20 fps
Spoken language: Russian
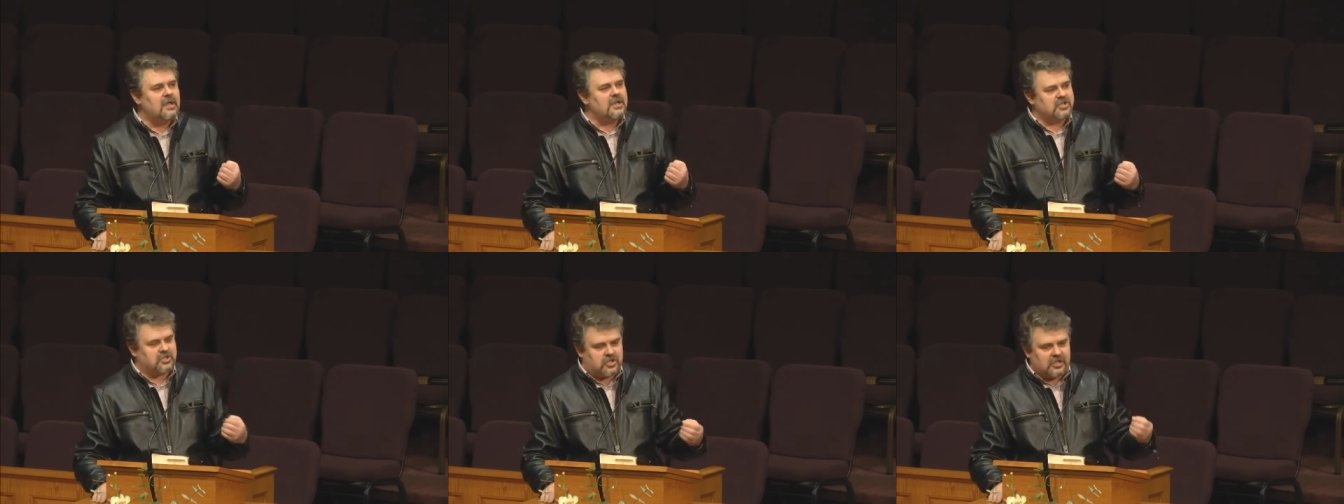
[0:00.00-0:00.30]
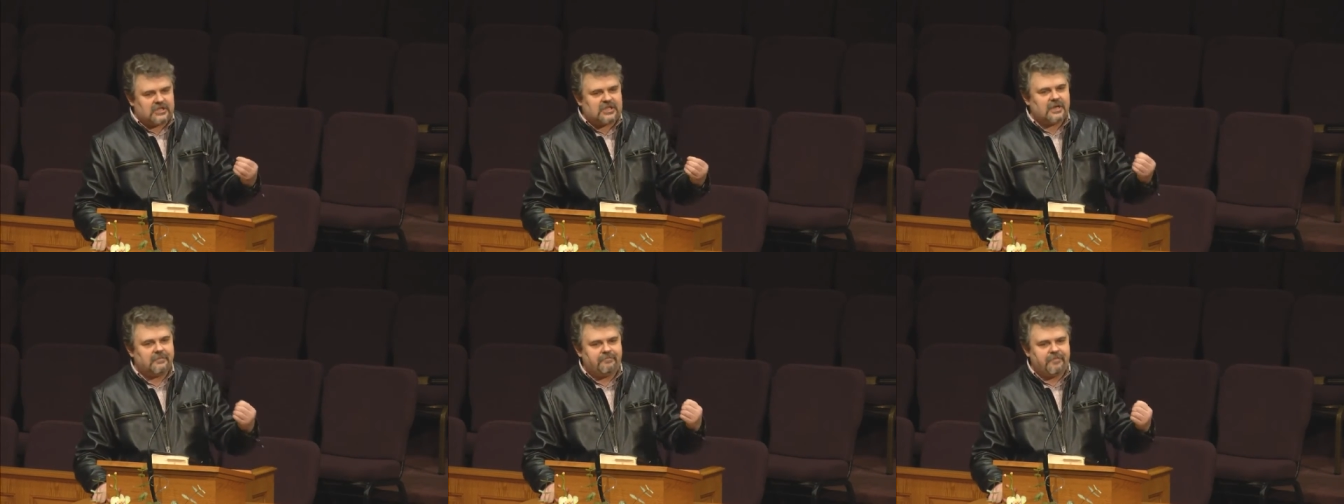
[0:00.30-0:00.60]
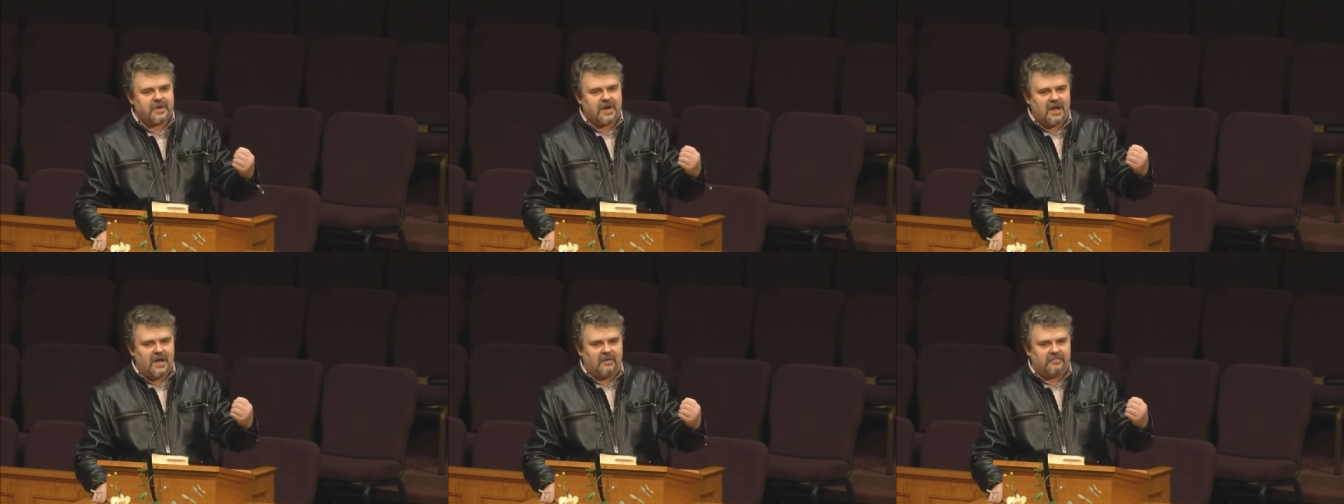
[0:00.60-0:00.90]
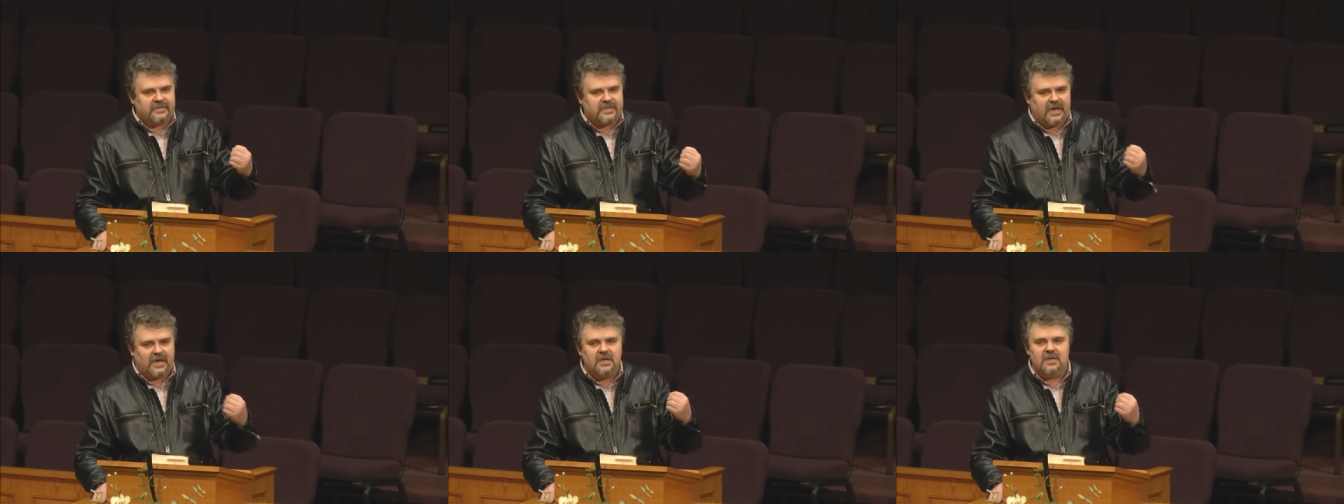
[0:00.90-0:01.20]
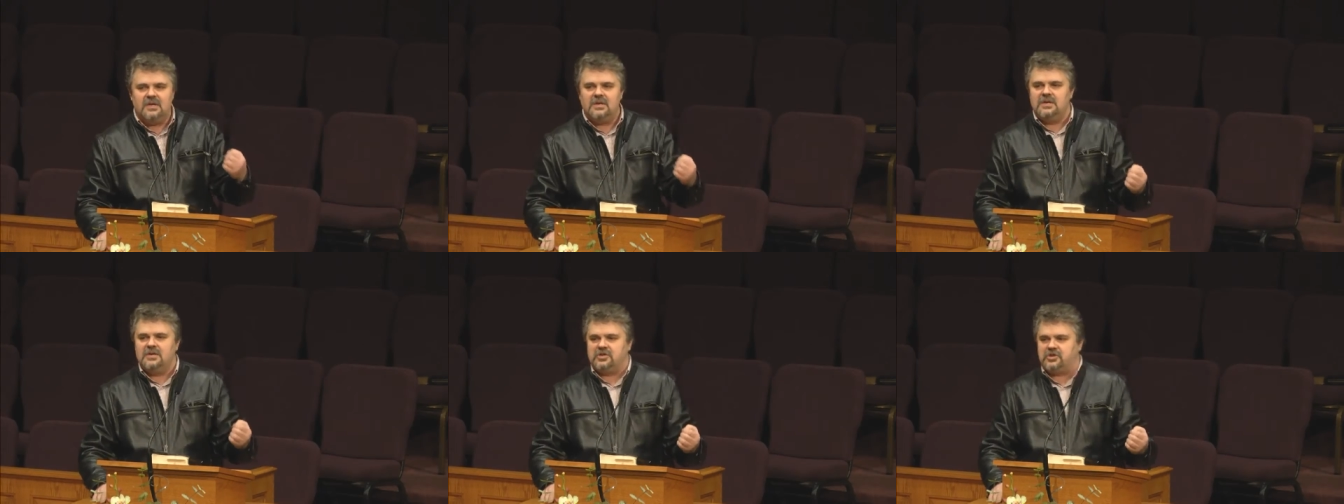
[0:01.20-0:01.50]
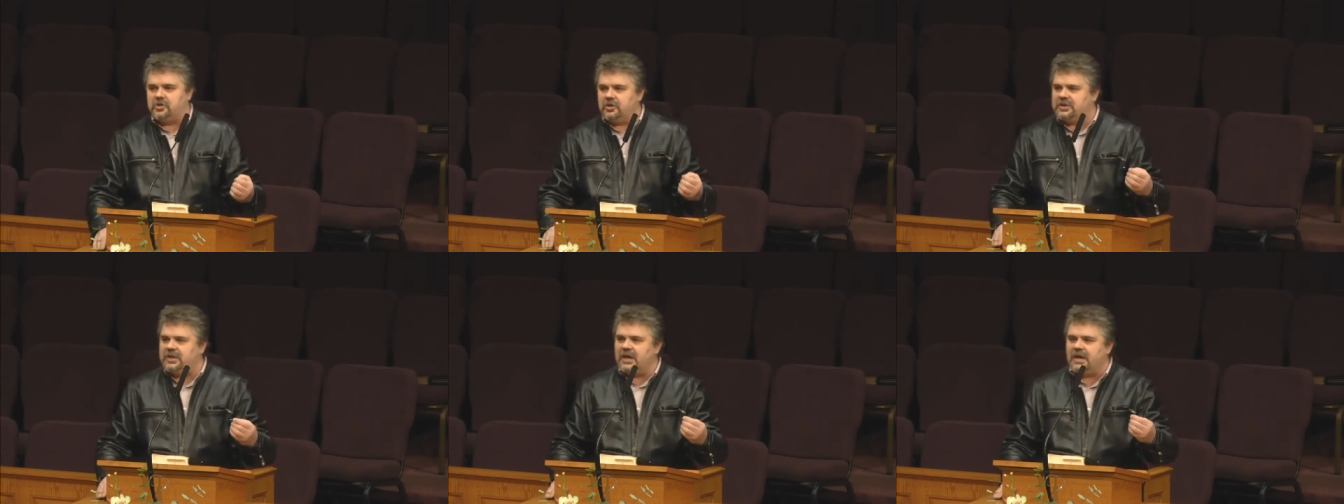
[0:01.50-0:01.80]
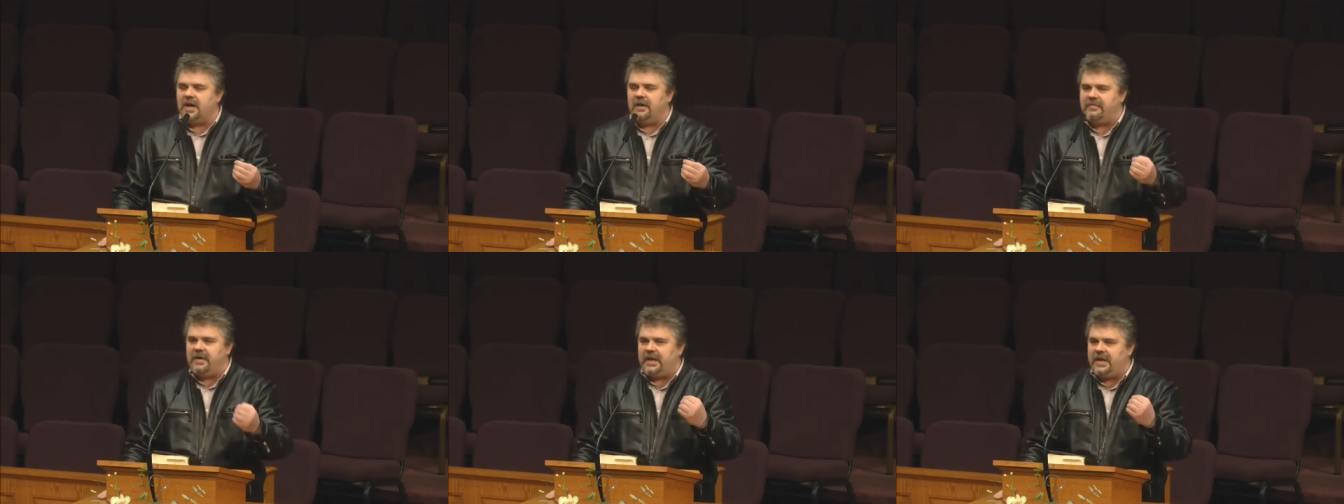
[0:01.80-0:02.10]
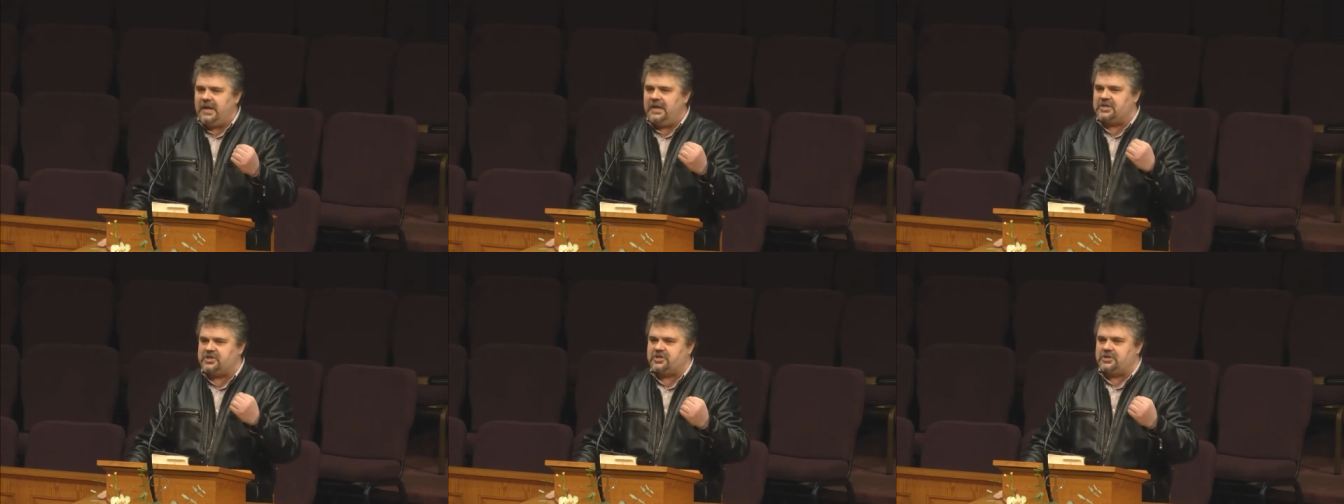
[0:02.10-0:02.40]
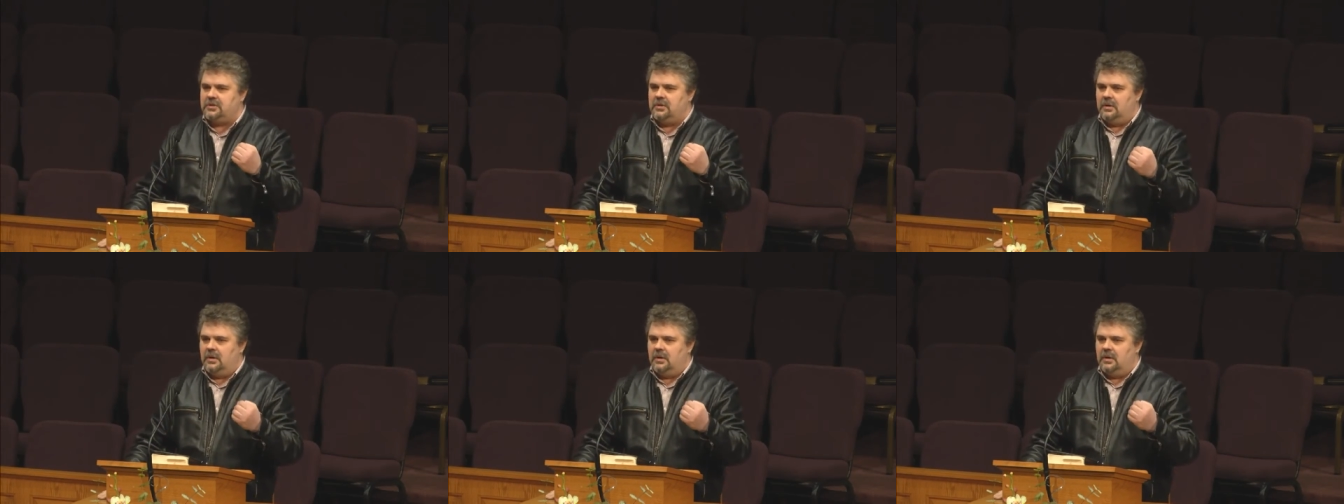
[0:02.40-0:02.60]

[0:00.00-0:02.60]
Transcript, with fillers: что это правда, что ты говоришь